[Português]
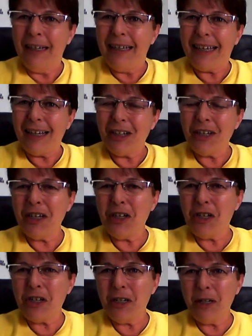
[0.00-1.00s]
Que a
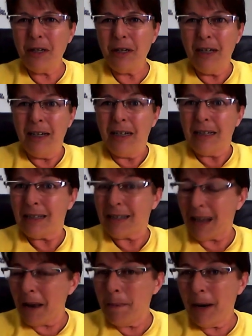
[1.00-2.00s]
gente
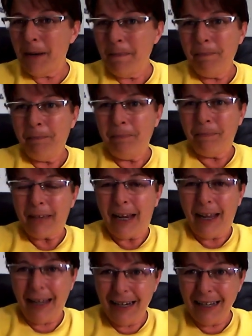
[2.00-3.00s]
saiba
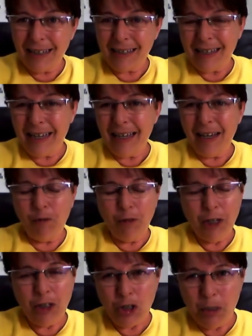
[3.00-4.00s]
renascer,
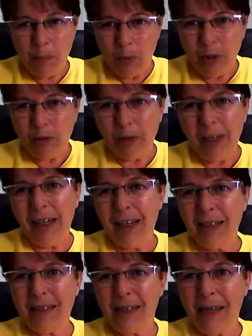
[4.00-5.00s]
refletir muito e
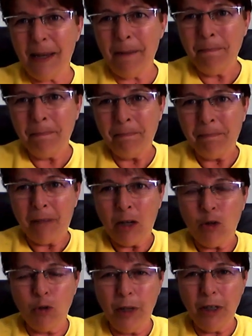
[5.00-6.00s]
renascer
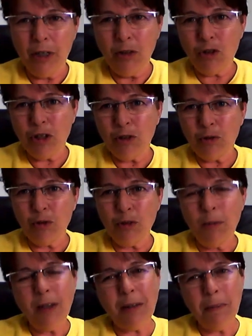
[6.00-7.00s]
no menino Jesus,
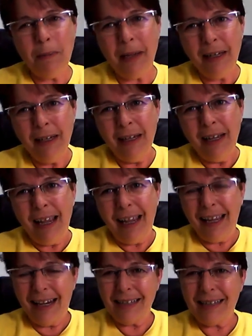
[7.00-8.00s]
mas também
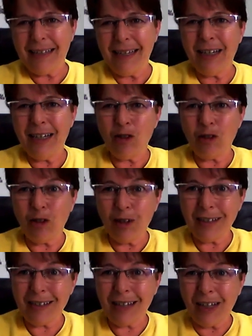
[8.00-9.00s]
renascer nas
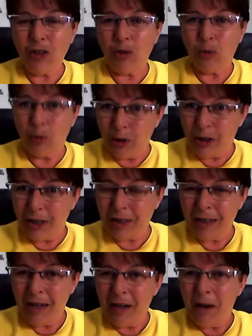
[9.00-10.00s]
nossas
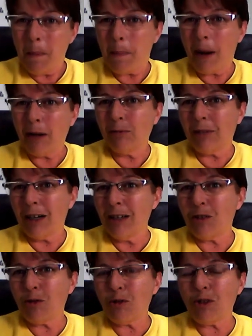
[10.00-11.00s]
atitudes para um
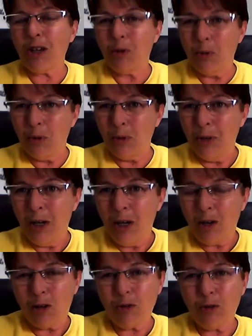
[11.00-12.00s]
trânsito seguro,
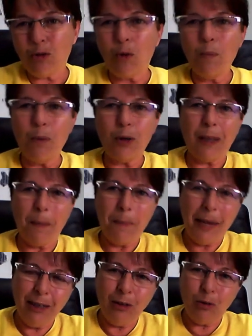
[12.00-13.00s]
nossos
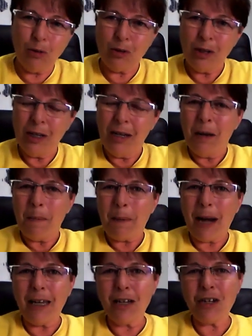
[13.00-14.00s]
comportamentos,
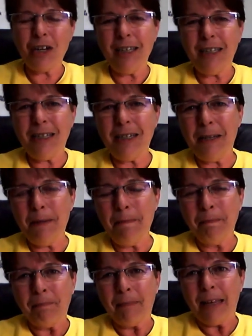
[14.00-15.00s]
para que a
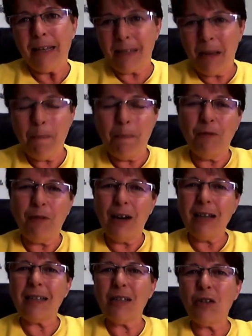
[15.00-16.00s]
gente sempre
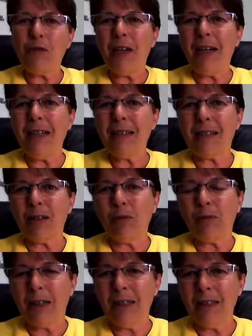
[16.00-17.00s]
faça a diferença no
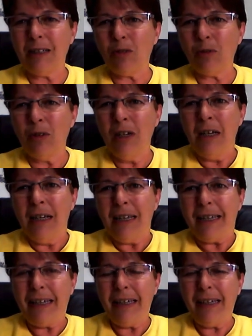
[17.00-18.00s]
trânsito,
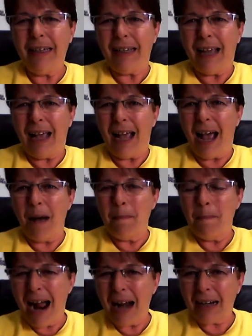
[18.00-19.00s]
que a
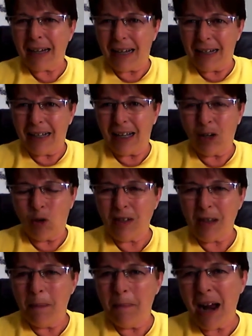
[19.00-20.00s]
marca, a
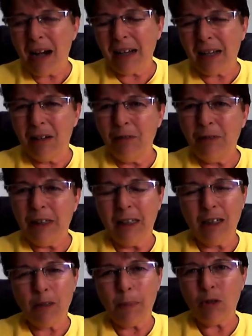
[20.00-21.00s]
nossa marca na vida
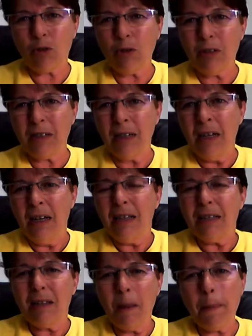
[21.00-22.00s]
das pessoas
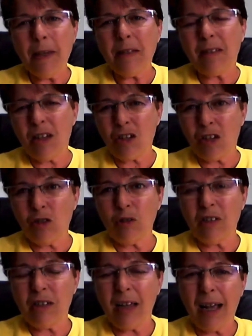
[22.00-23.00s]
sempre esteja
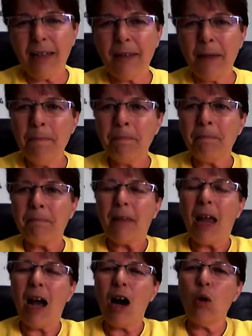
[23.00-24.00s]
associada
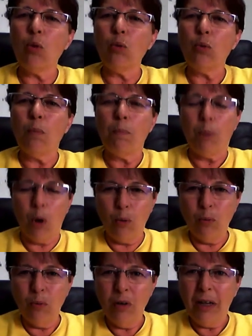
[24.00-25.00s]
a algo
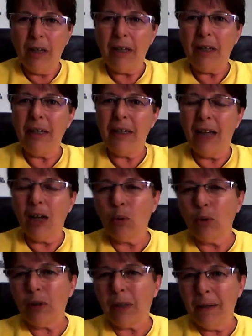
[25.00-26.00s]
bom e na
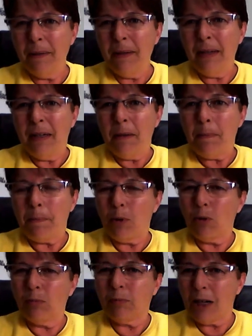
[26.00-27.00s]
luta
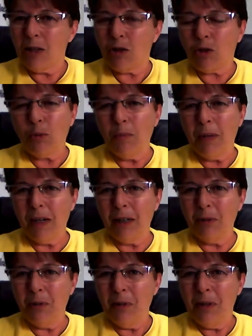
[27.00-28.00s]
por um trânsito
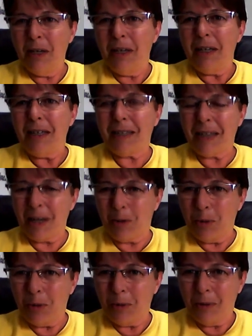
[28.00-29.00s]
humano e
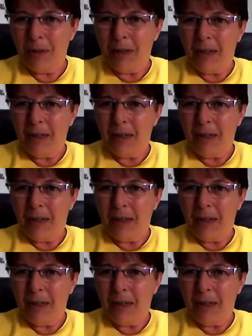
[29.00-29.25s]
seguro.